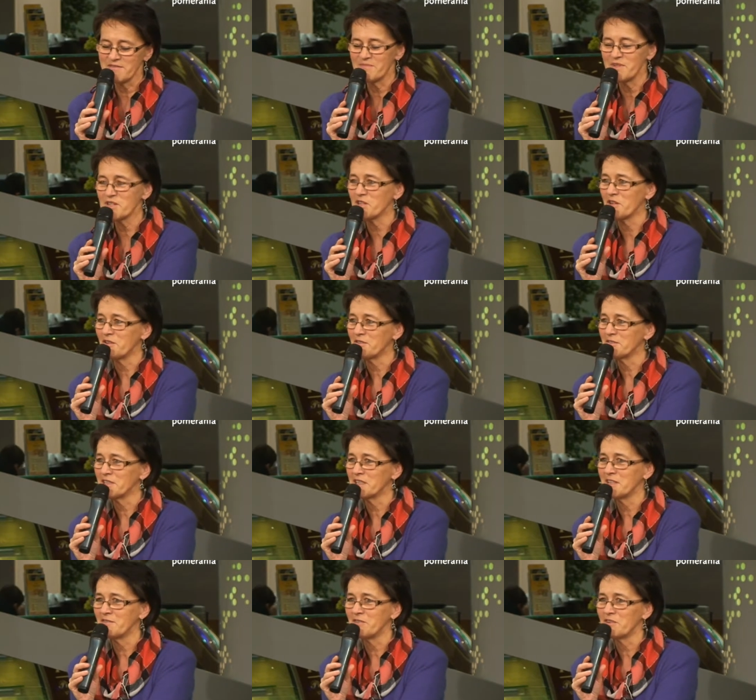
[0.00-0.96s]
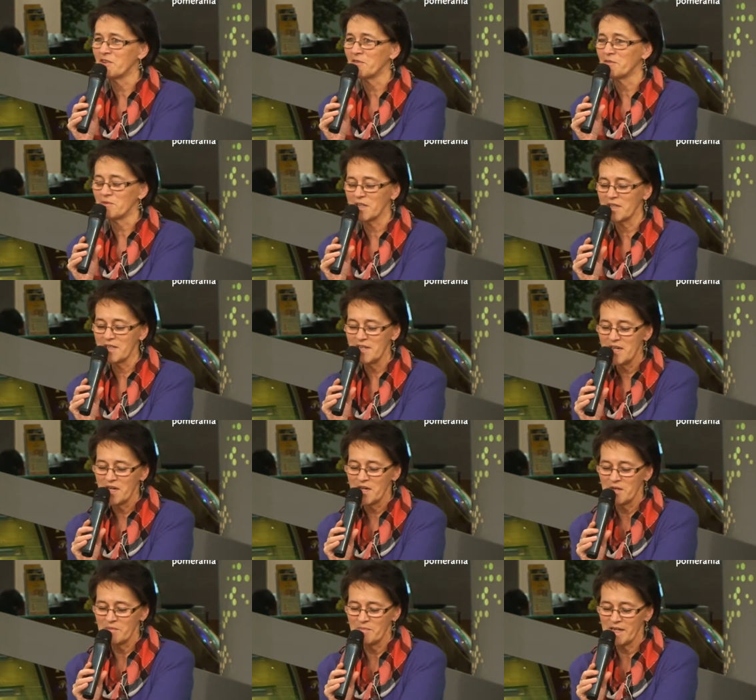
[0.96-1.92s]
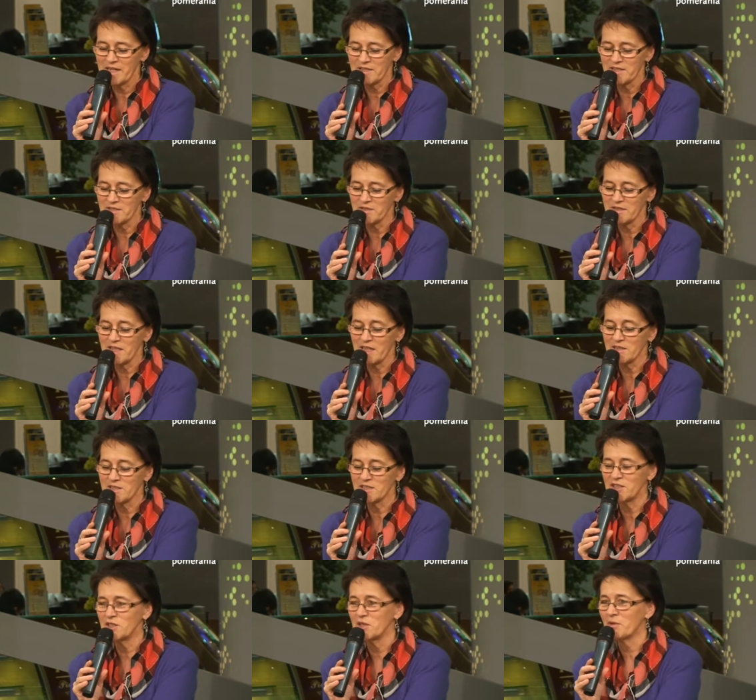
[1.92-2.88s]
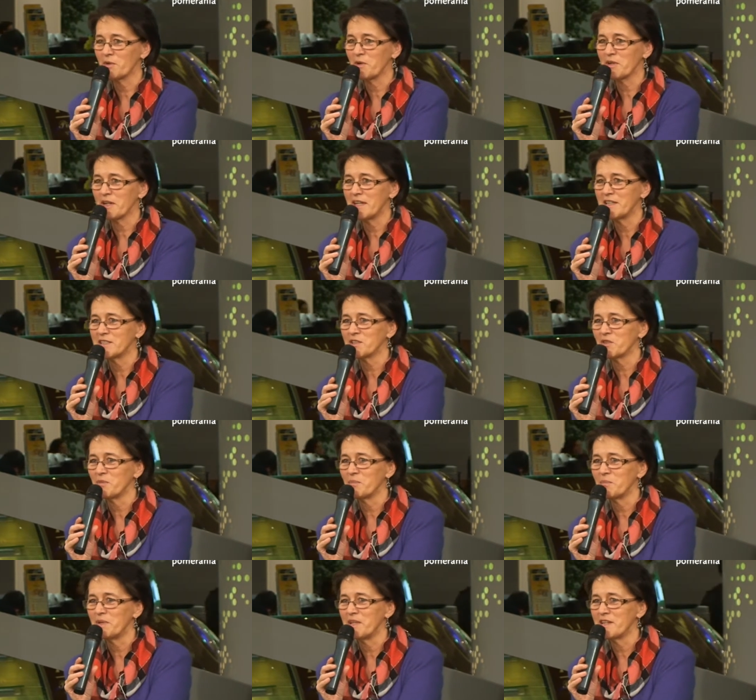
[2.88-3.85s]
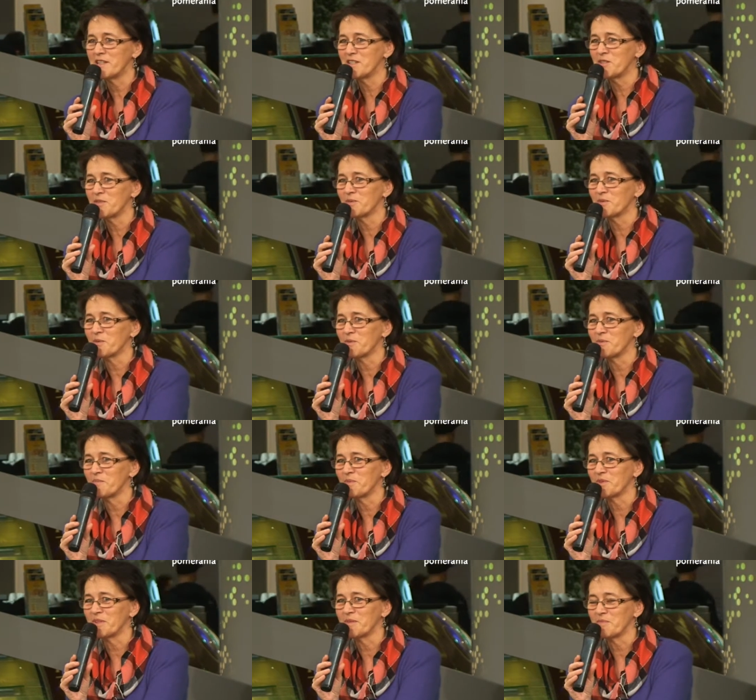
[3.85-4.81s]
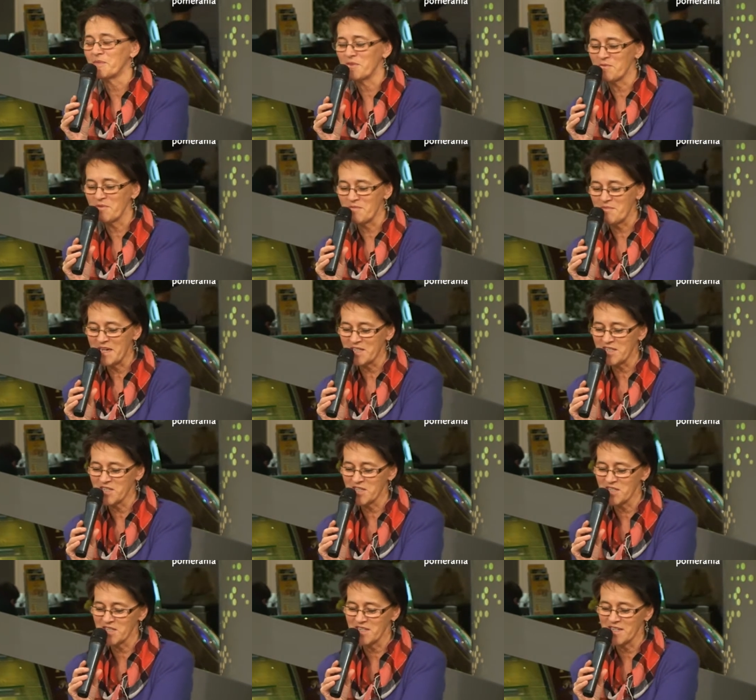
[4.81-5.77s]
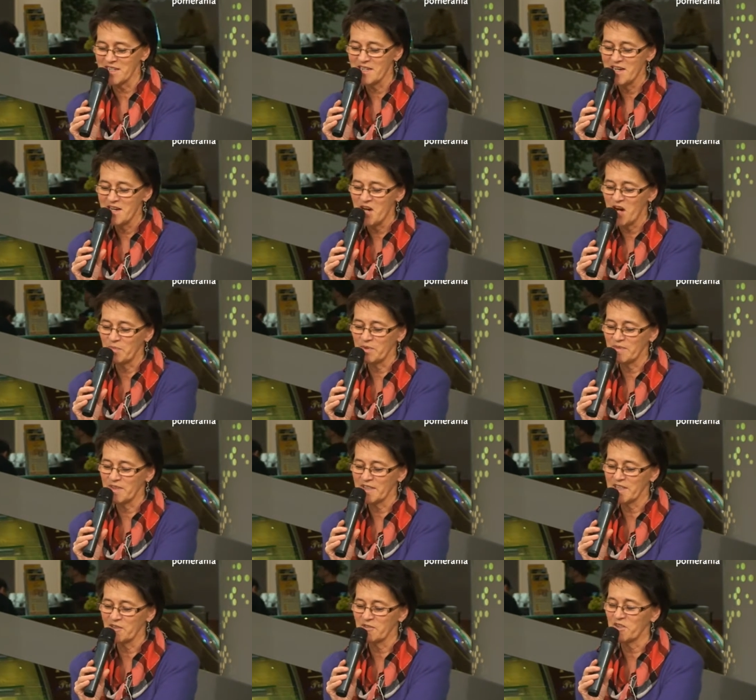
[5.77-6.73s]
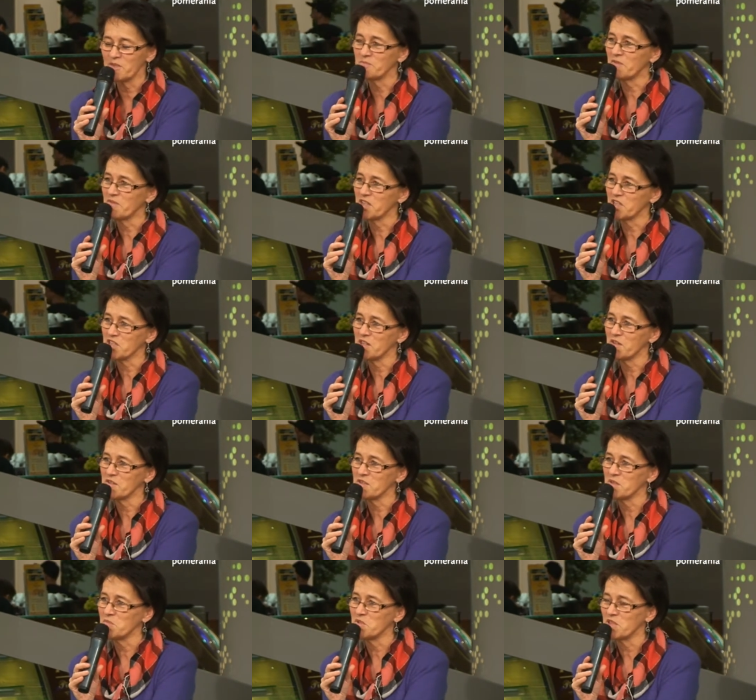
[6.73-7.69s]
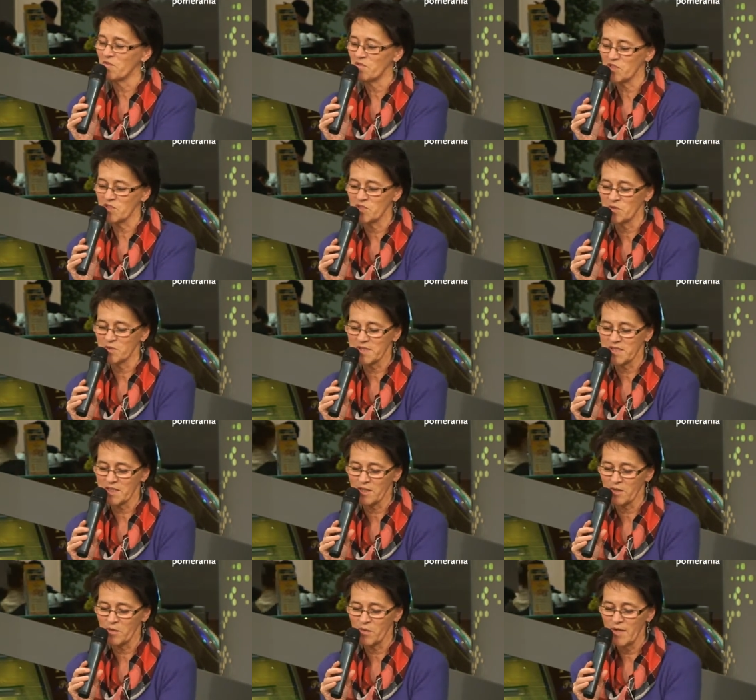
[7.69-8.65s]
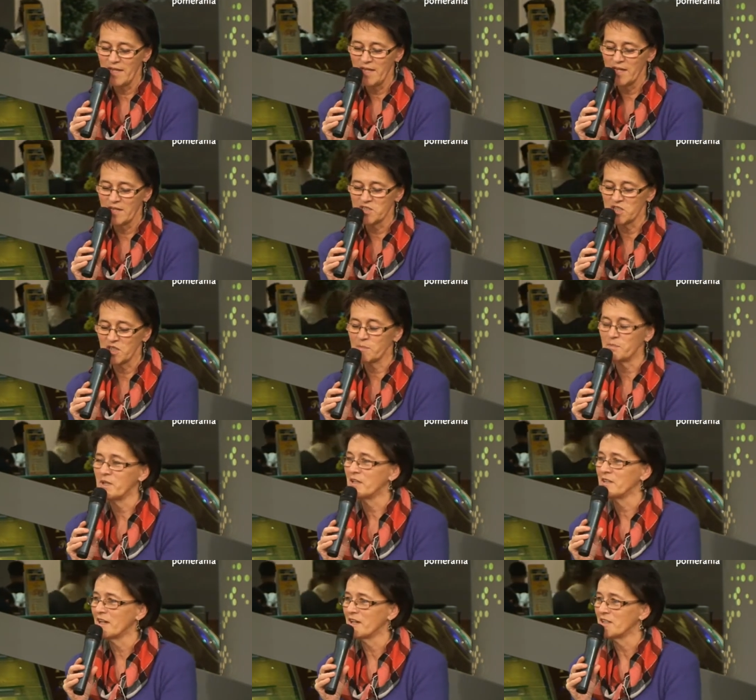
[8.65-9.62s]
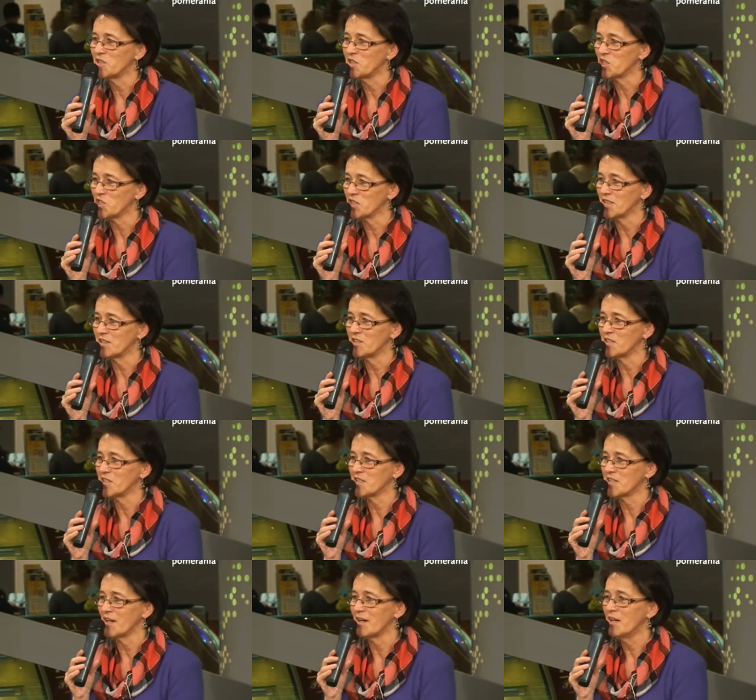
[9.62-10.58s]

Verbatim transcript: Bierze oddech i wykonuje y, bardzo tradycyjną koreańską pieśń, którą potem tłumaczy, że opowiada ona o powtarzającym się w życiu cyklu cierpienia i szczęścia.